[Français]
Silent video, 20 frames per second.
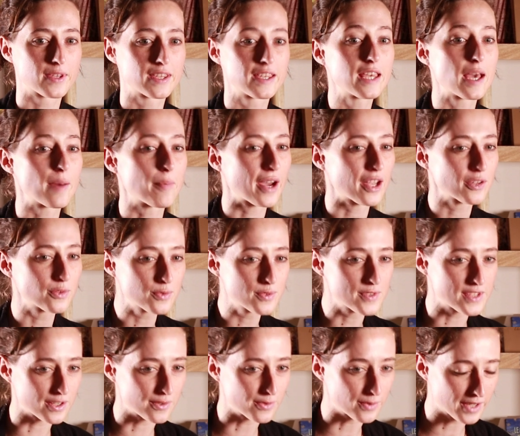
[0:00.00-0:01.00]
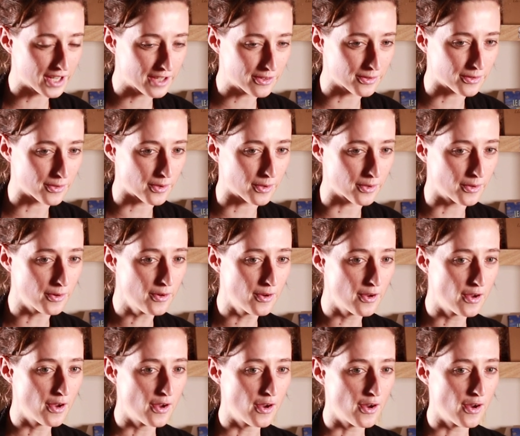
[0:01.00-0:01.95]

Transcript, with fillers: qui, après toutes ses conquêtes en Orient,